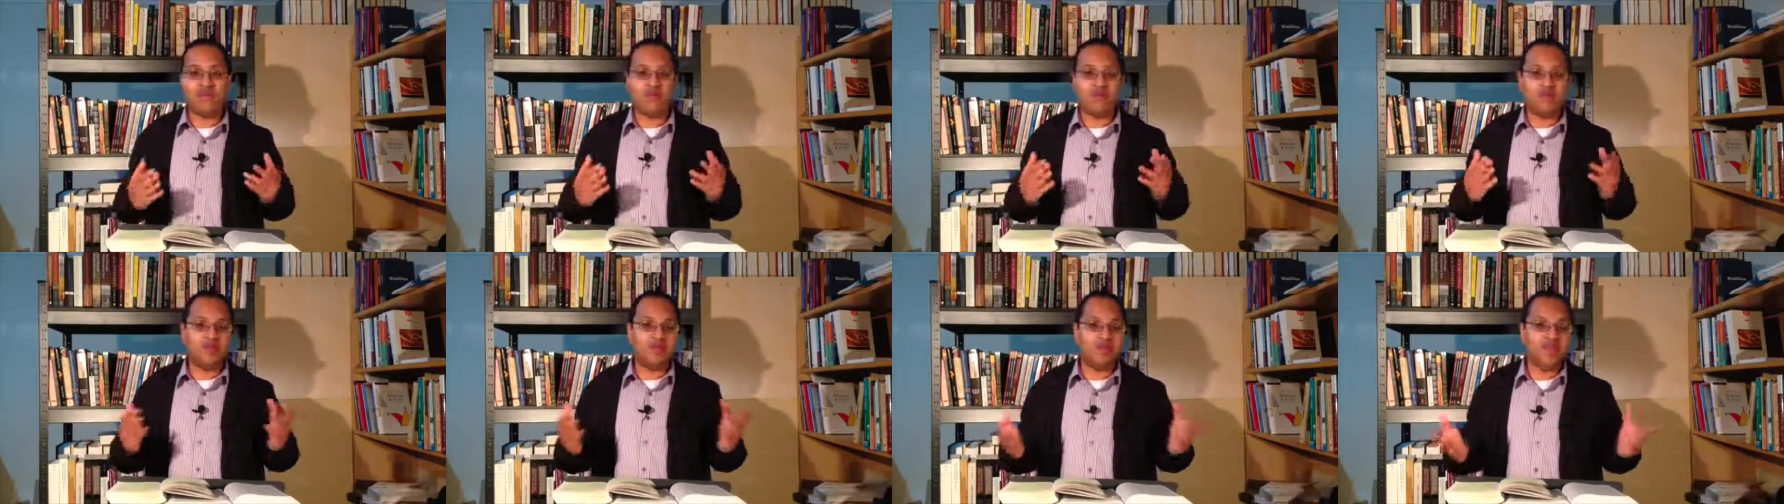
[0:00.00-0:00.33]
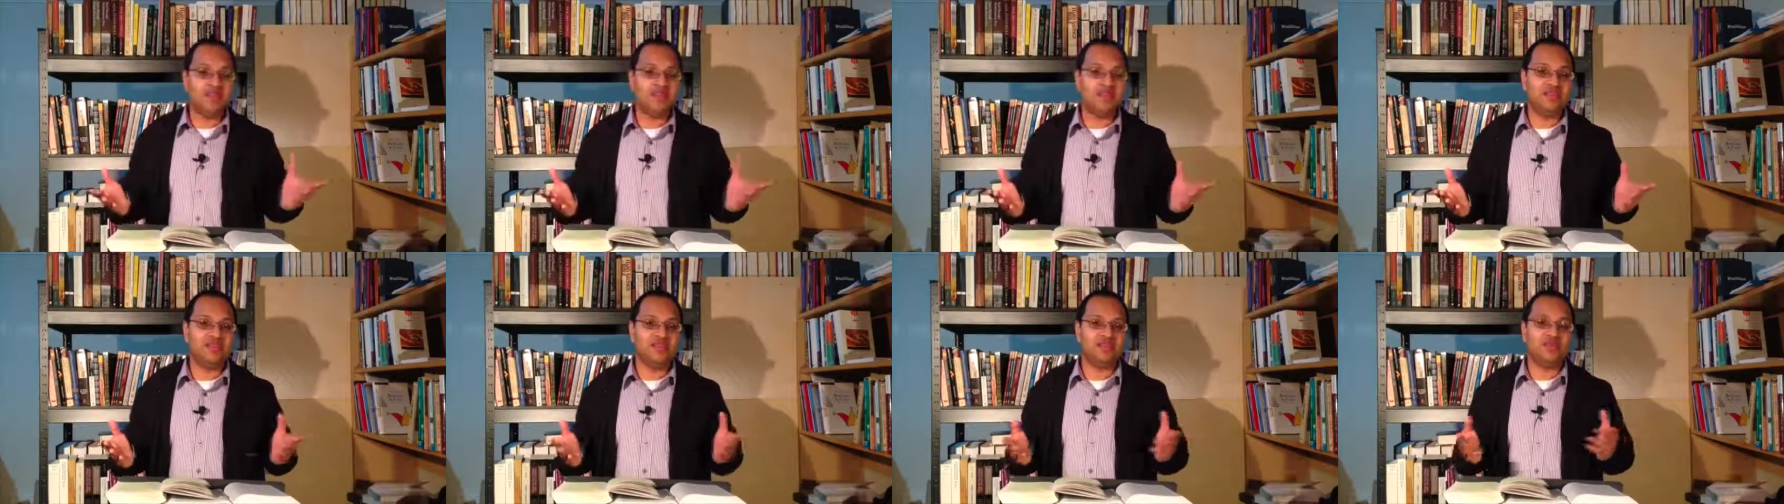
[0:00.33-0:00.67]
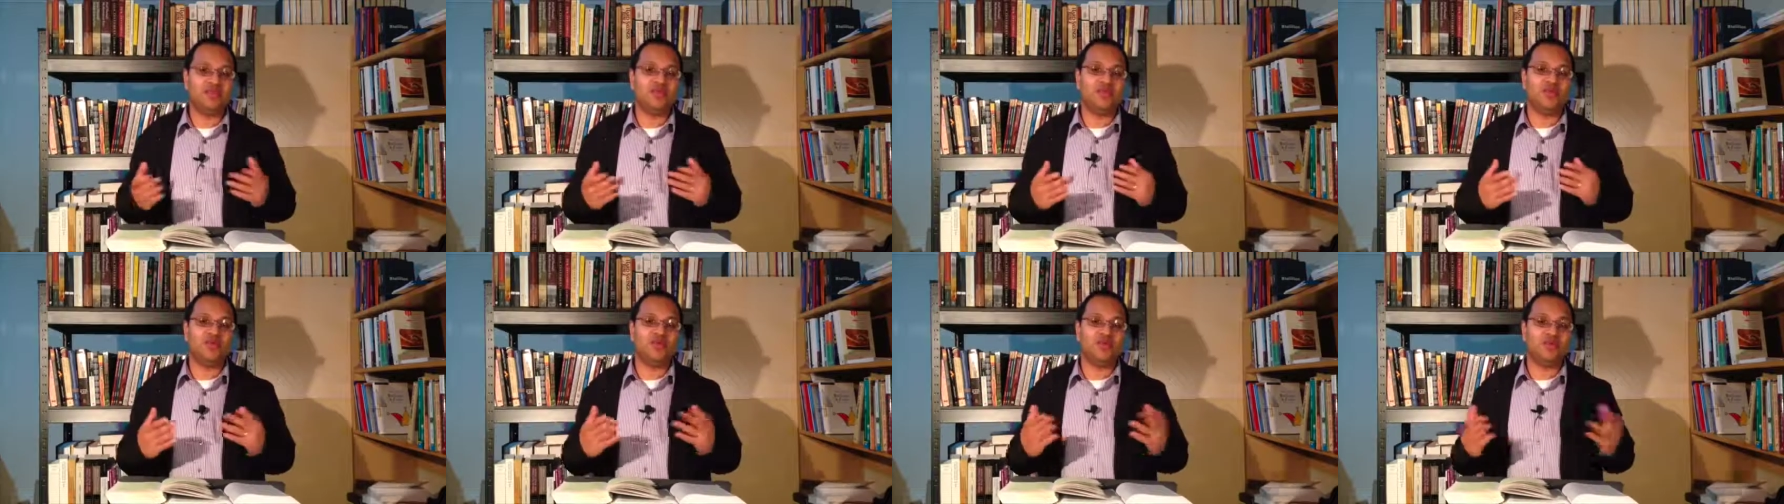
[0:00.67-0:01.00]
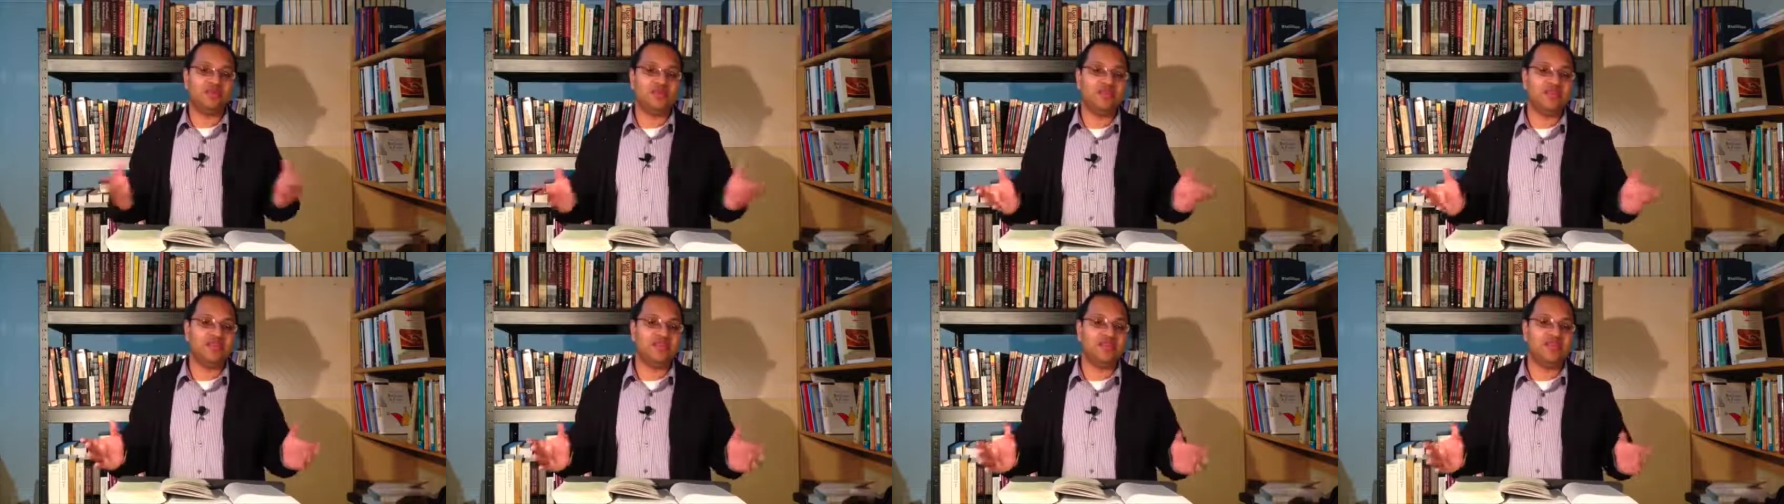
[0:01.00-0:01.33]
Filipenses o
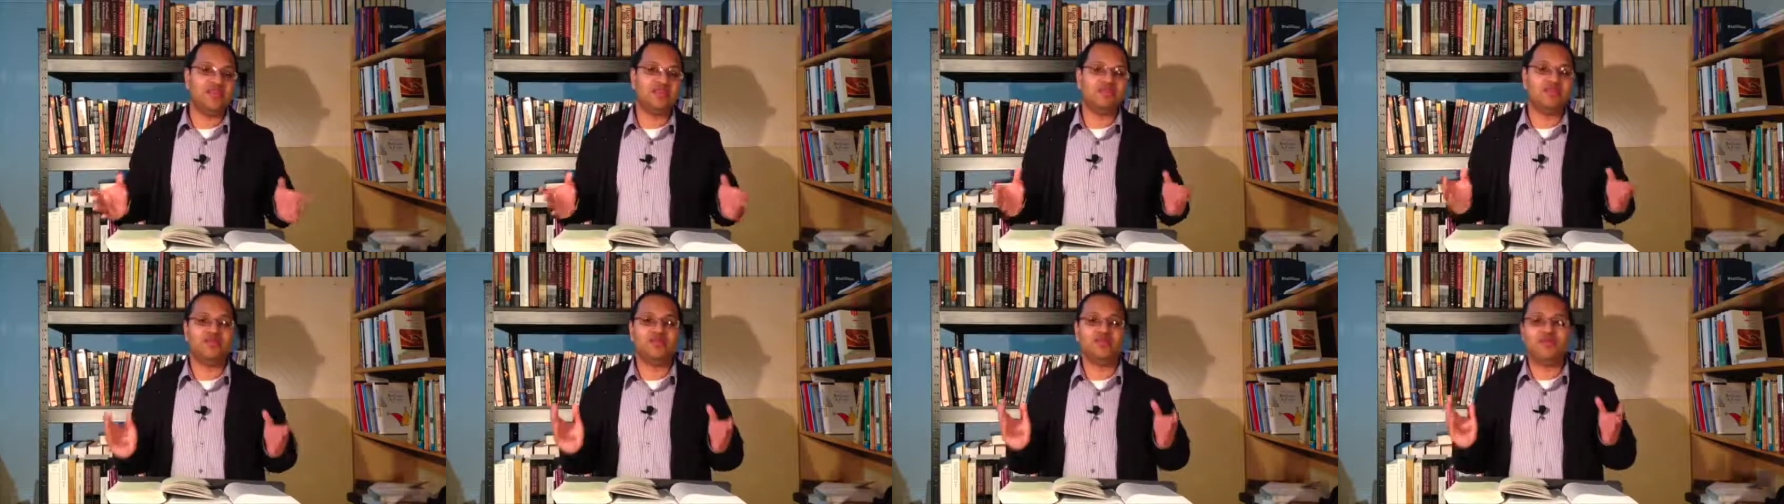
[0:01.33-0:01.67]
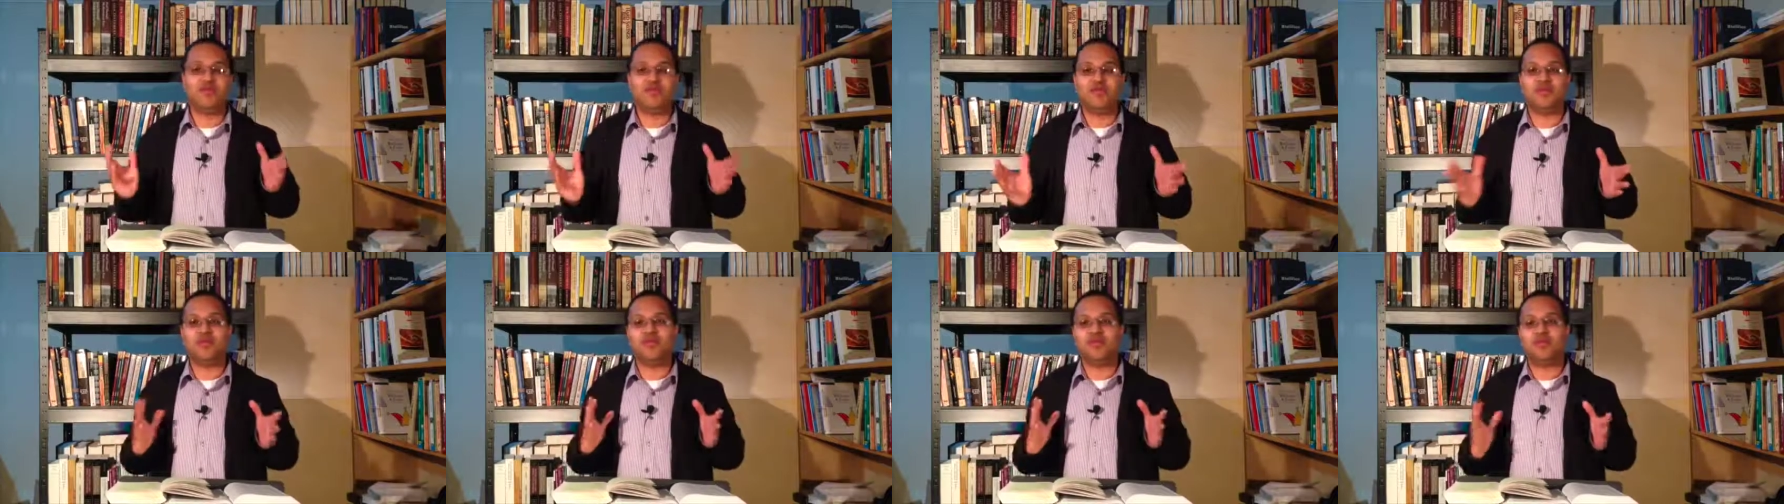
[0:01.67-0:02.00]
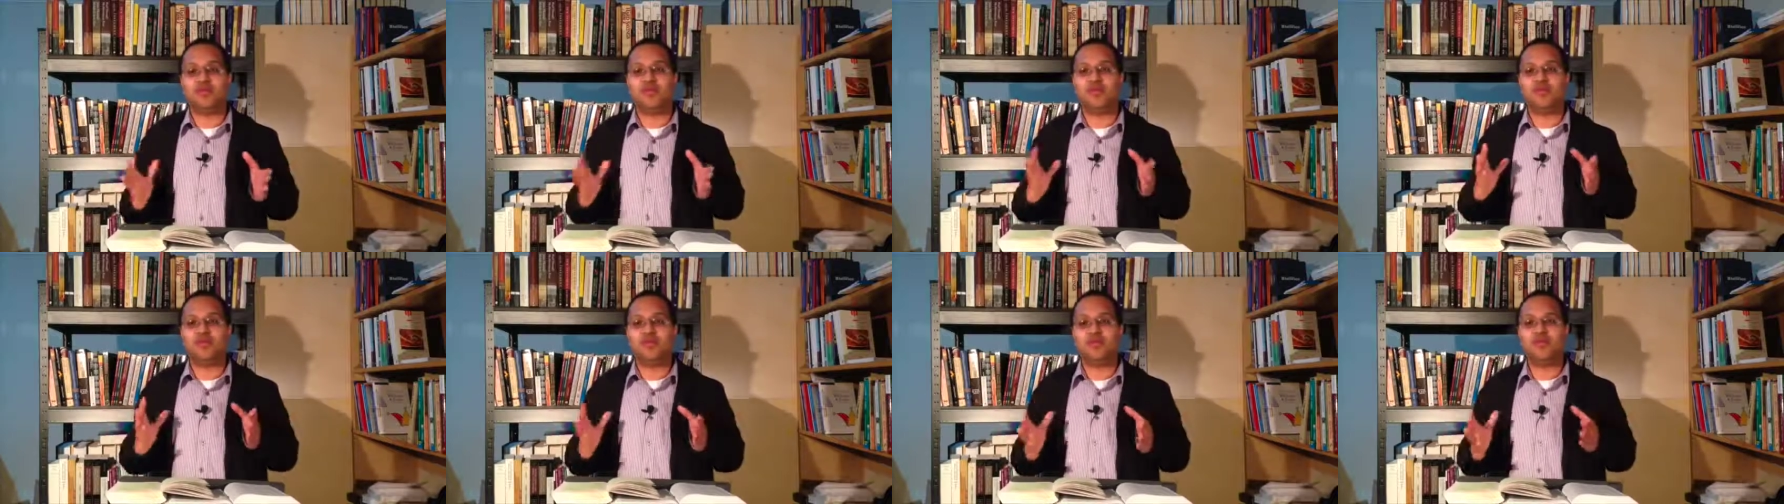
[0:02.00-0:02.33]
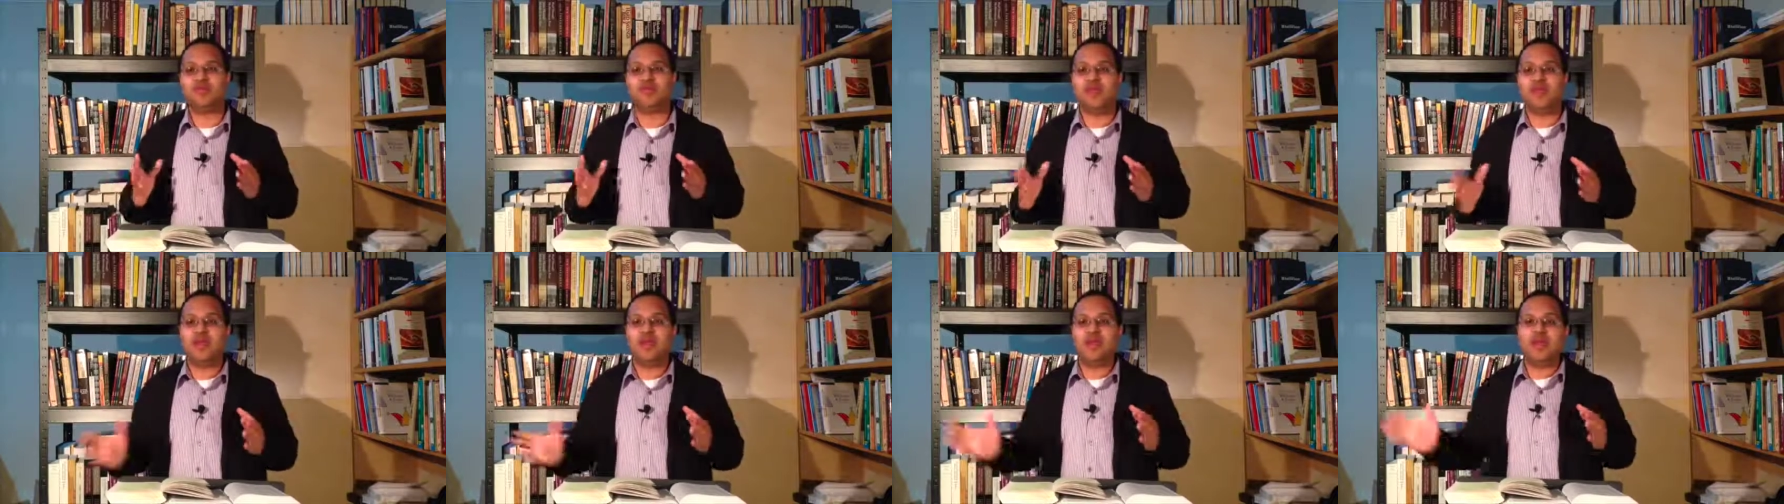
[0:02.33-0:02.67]
Colosenses, libros
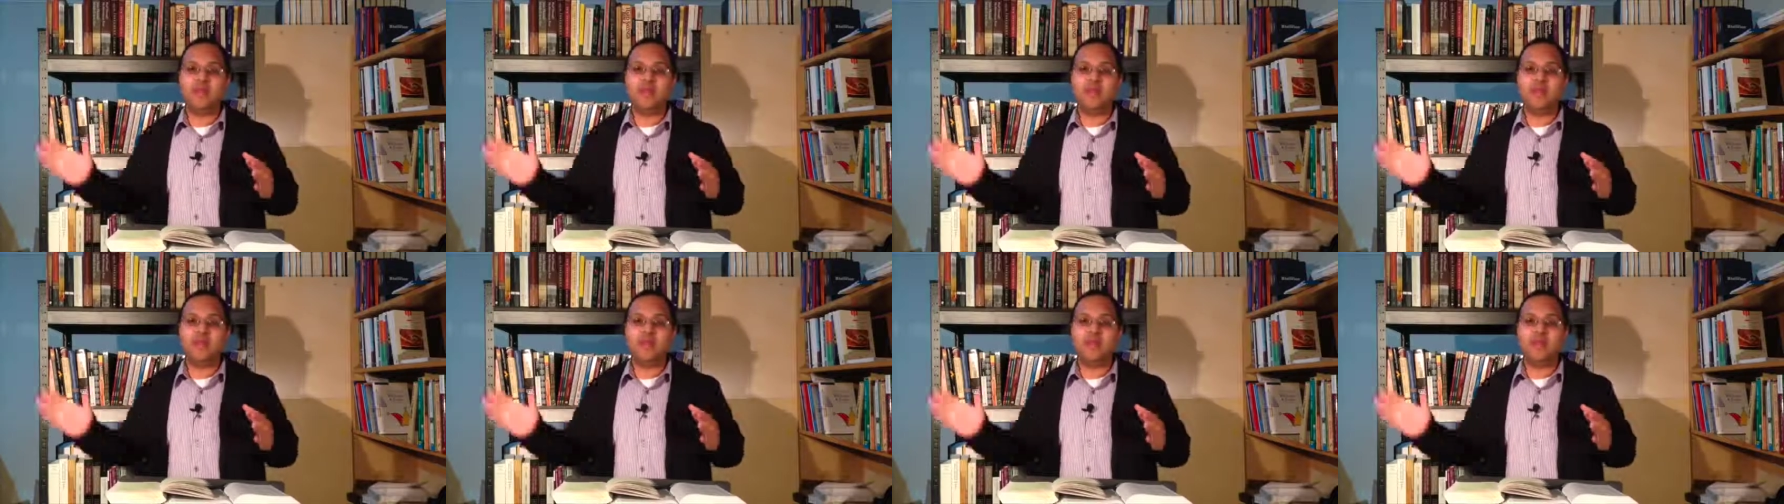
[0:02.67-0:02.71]
cortos,